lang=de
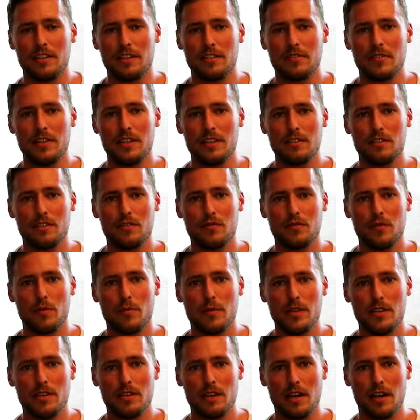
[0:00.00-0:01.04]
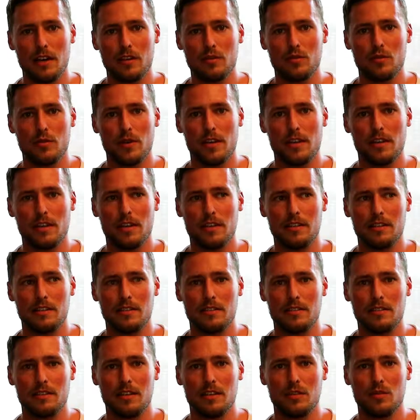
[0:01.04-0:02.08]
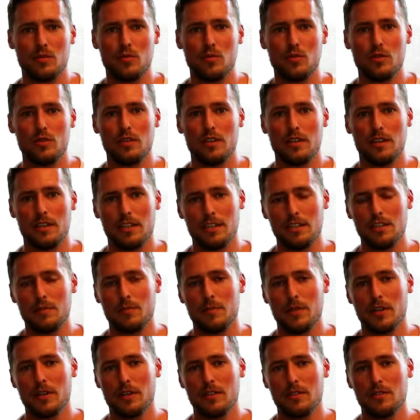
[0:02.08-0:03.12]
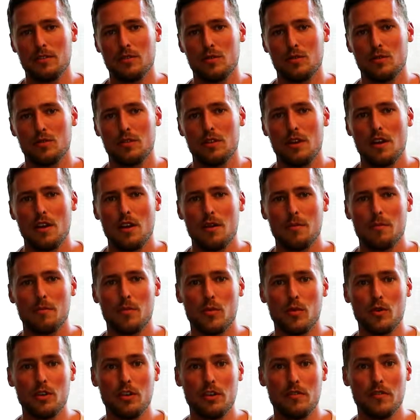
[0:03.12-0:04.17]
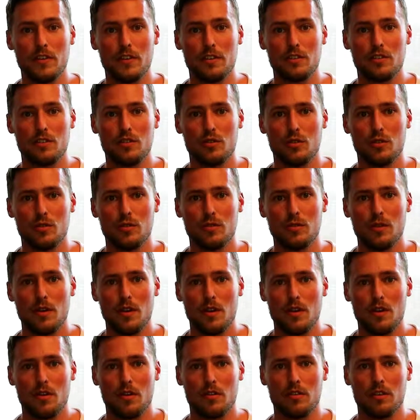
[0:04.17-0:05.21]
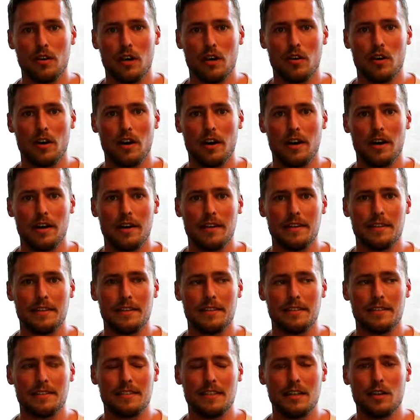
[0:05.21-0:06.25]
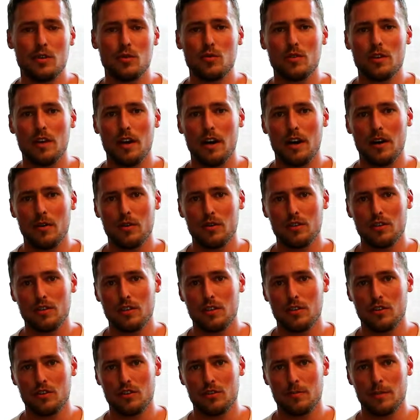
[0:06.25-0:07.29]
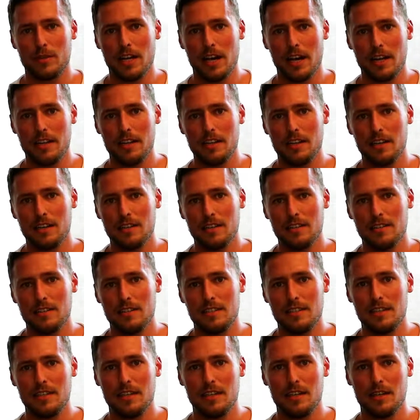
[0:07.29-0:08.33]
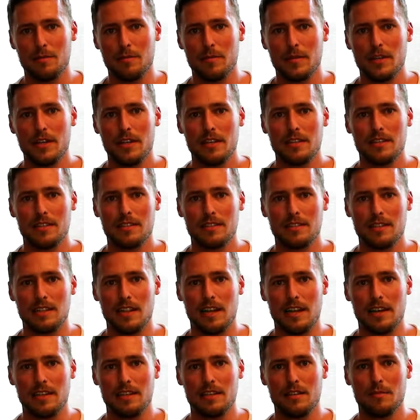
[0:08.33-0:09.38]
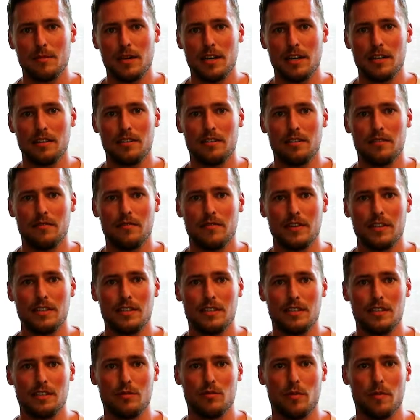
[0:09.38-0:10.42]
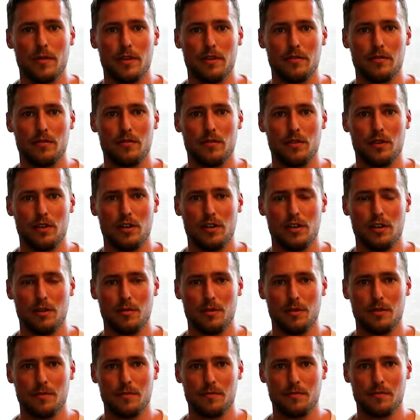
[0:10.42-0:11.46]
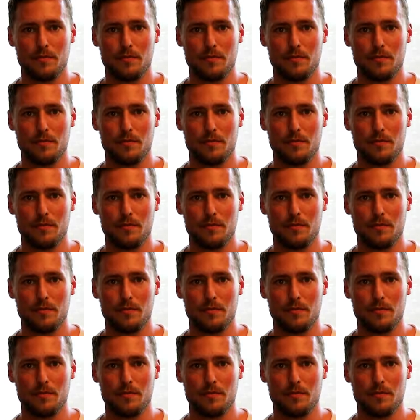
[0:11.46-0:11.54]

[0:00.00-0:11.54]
deswegen ist es für mich aktuell eine sehr gute Inspiration, Motivation und auch ein sehr guter Austausch mit anderen, die eben das Gleiche machen, was ich im Moment vorhabe.